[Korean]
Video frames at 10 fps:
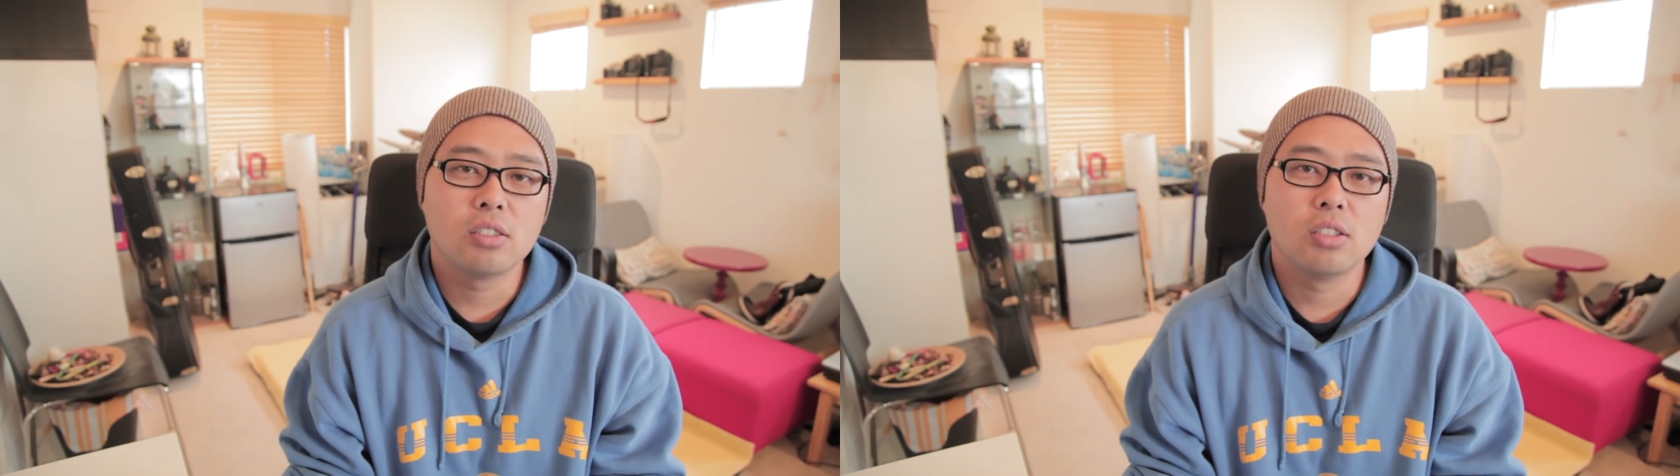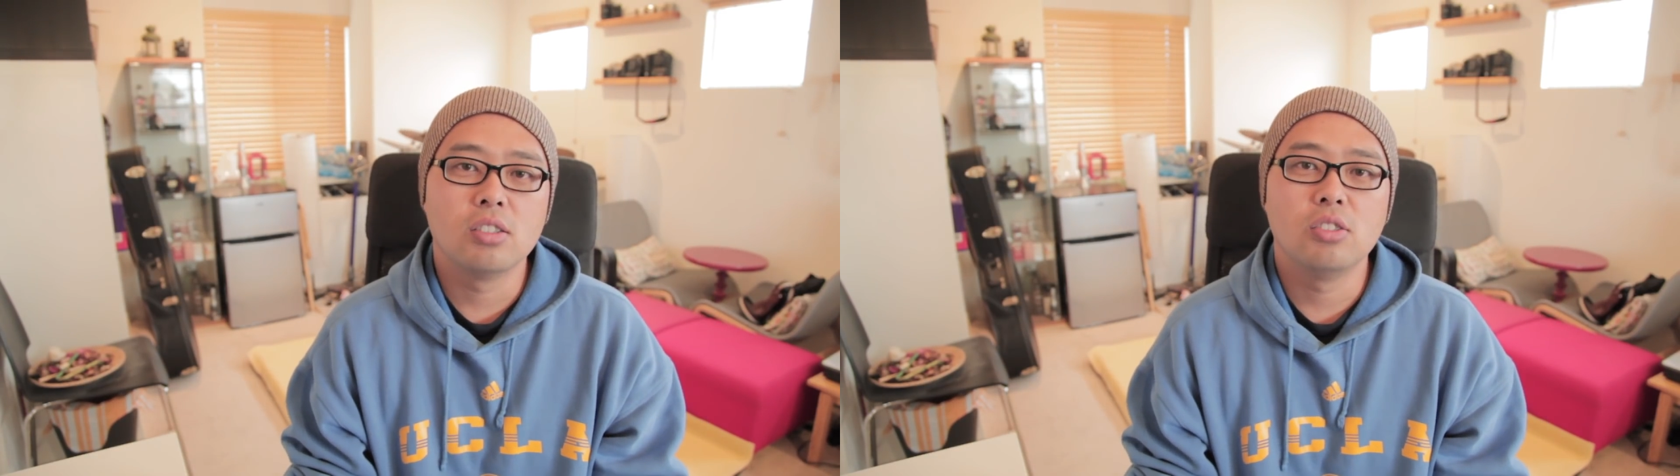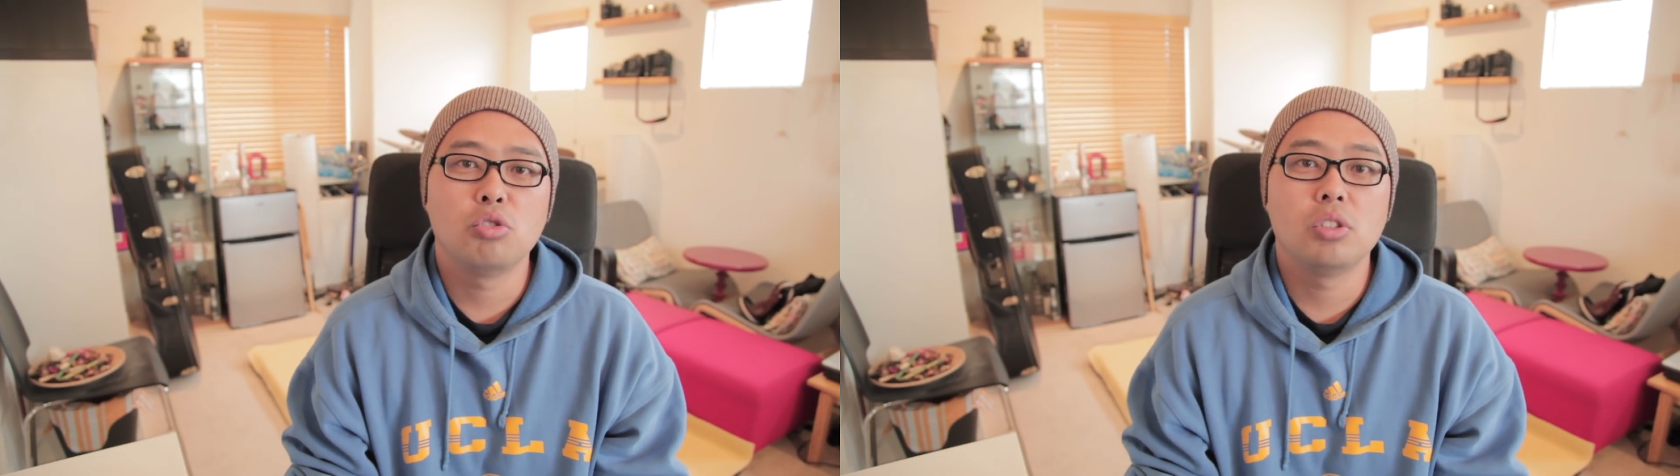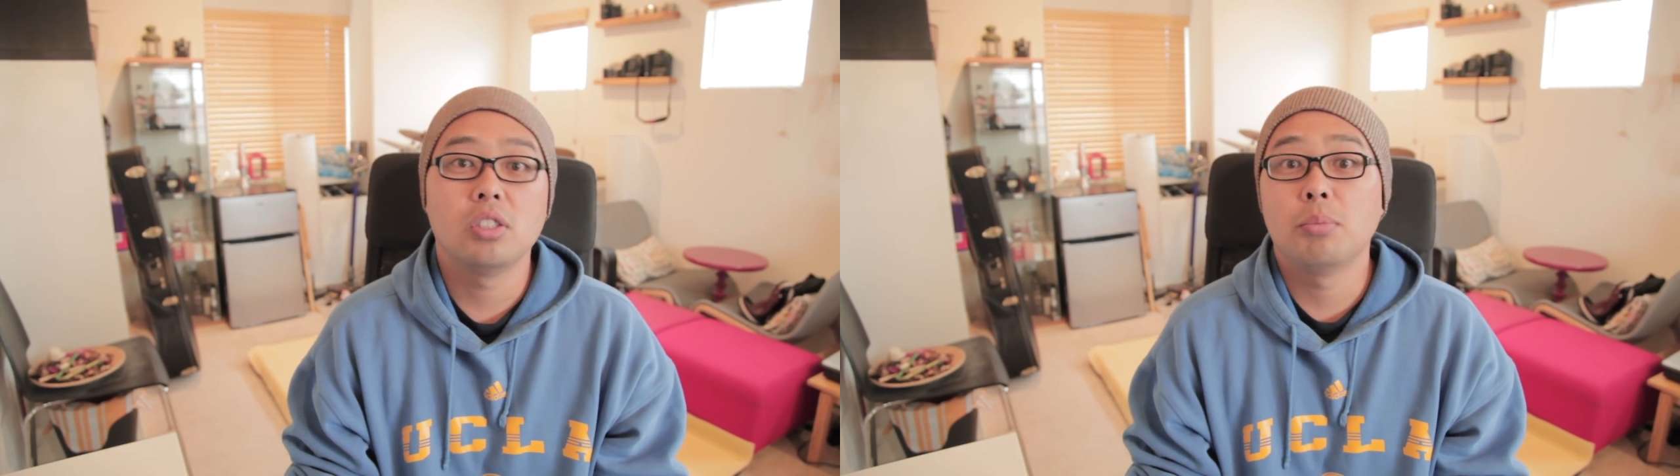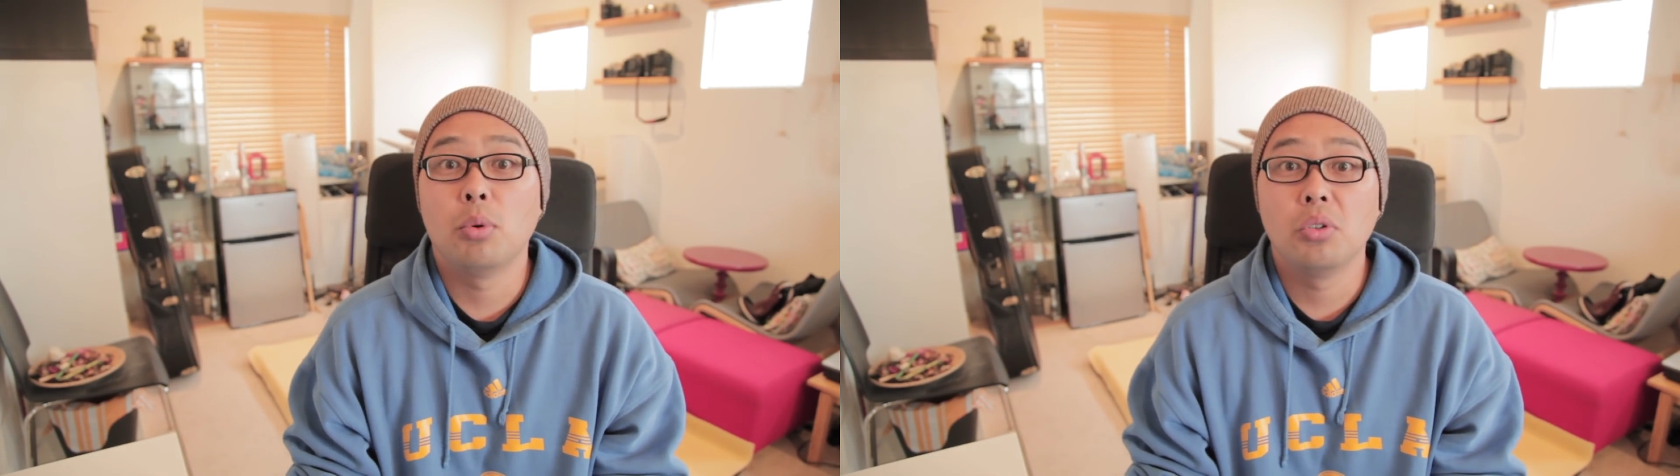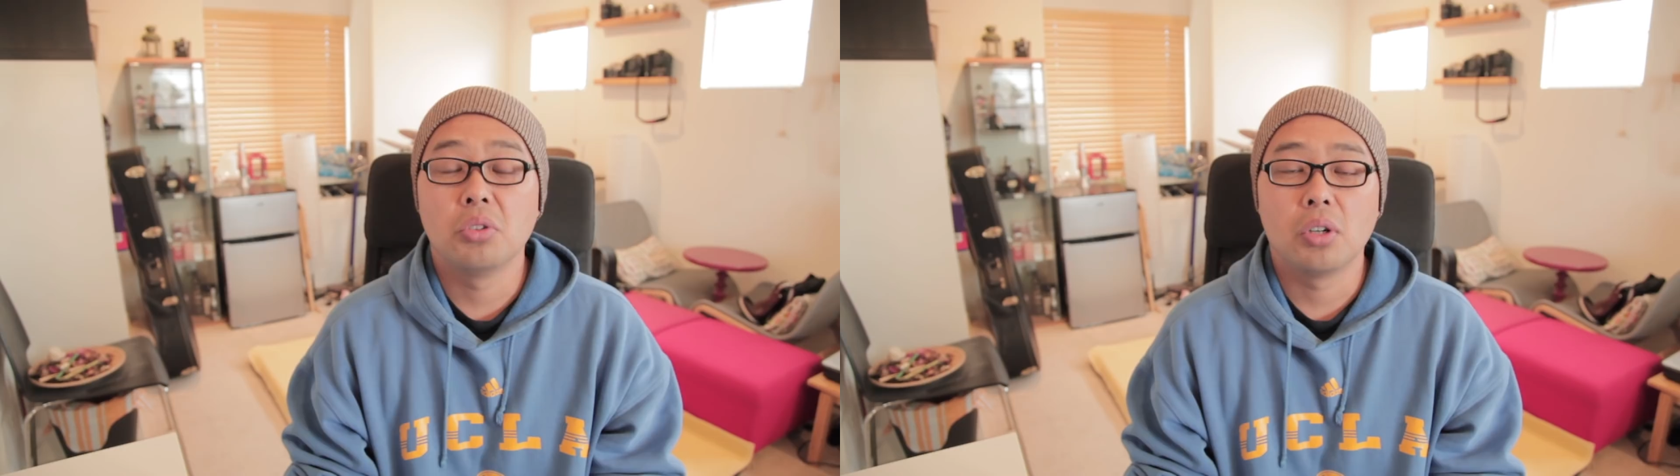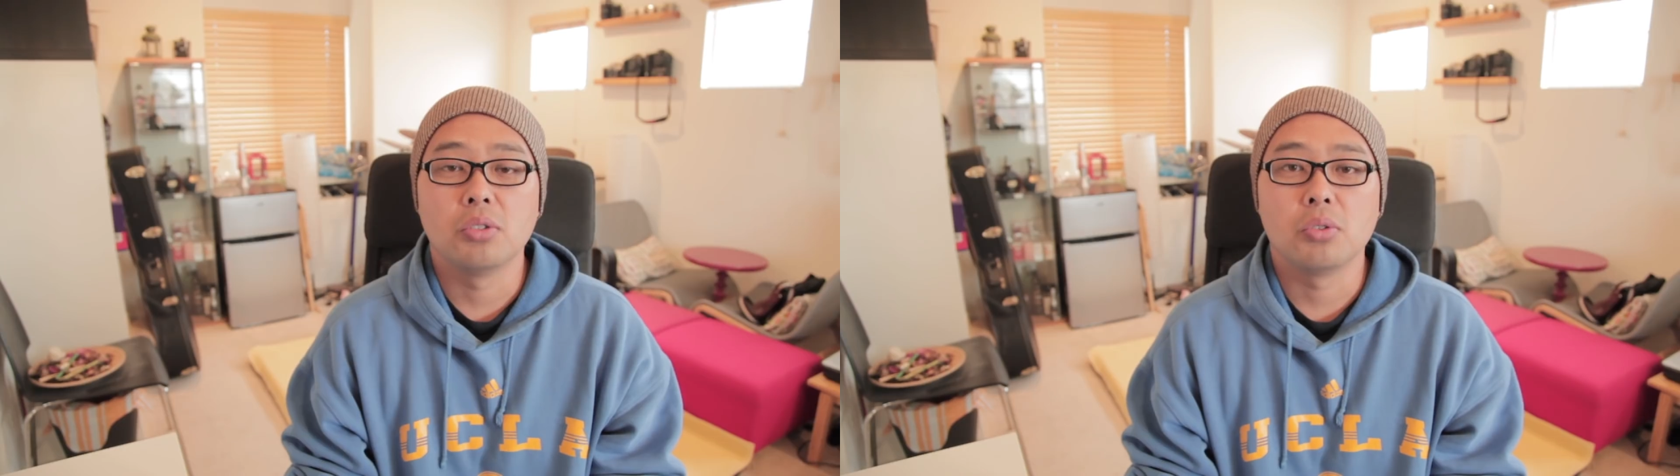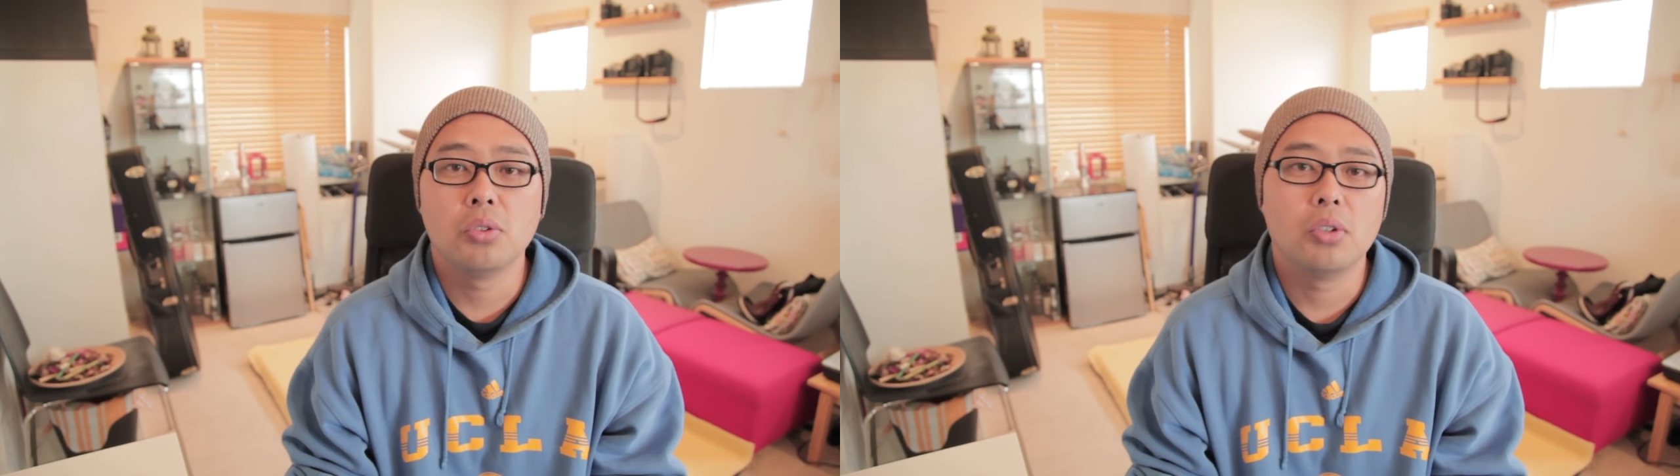적은 수치를
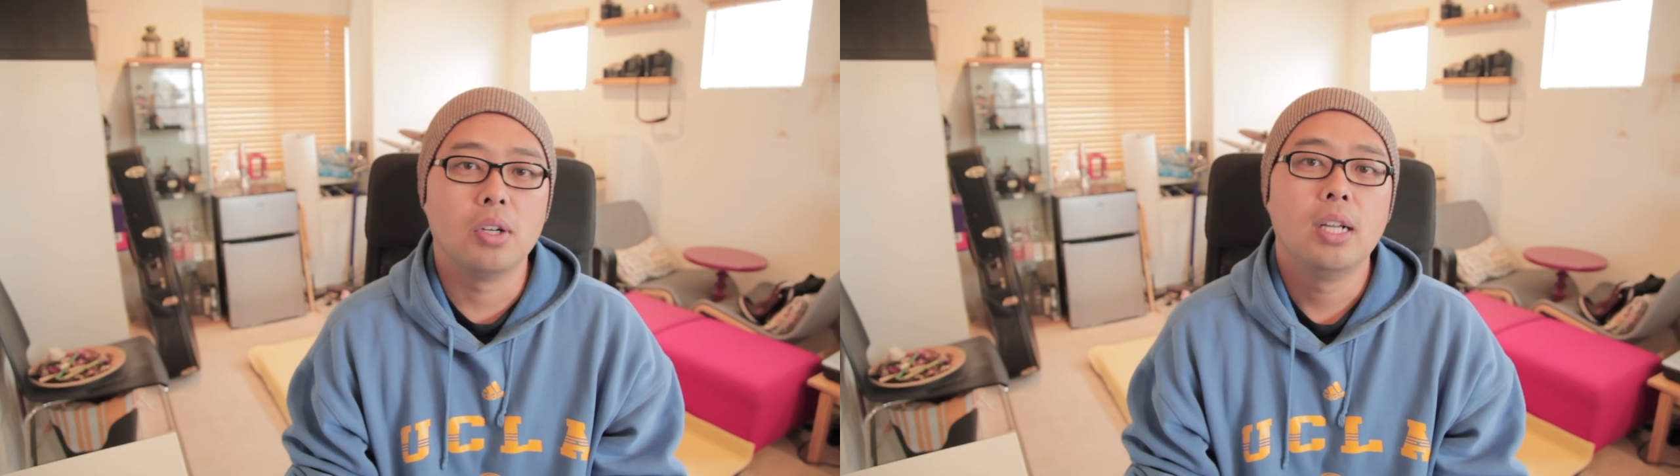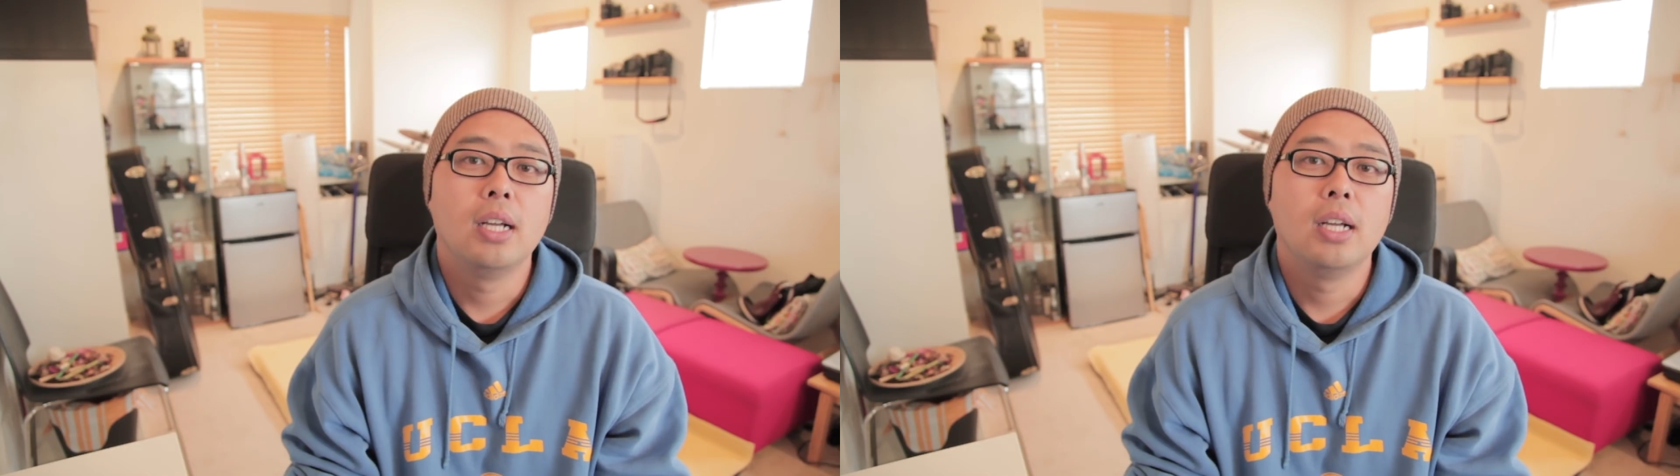보여줘가지고